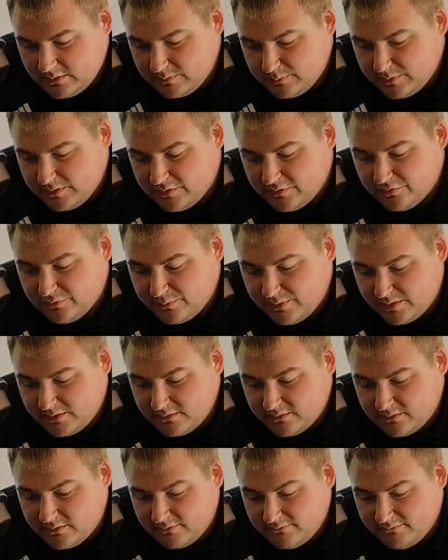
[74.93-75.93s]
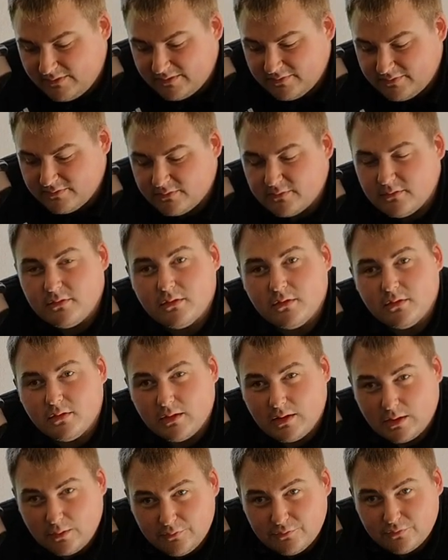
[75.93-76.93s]
Ich bin gespannt, was
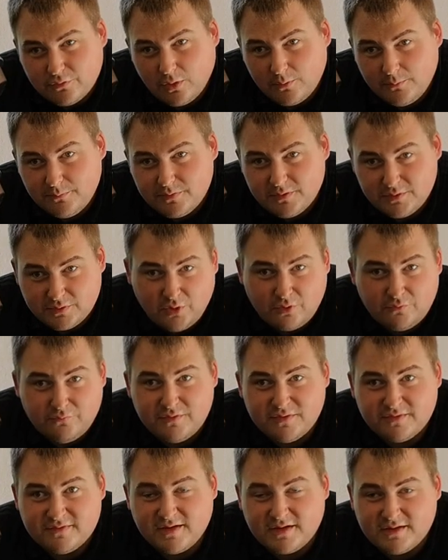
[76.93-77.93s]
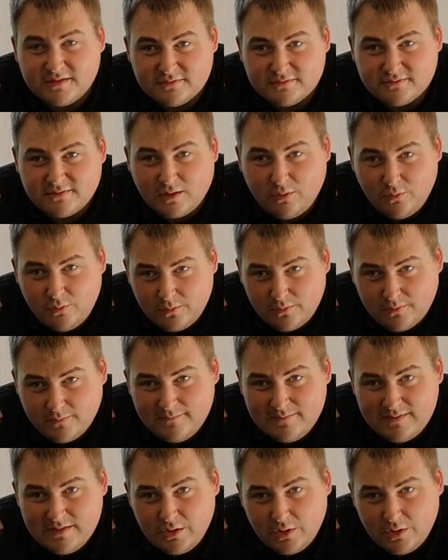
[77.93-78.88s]
rauskommt. Ich hoffe, ihr seid es auch.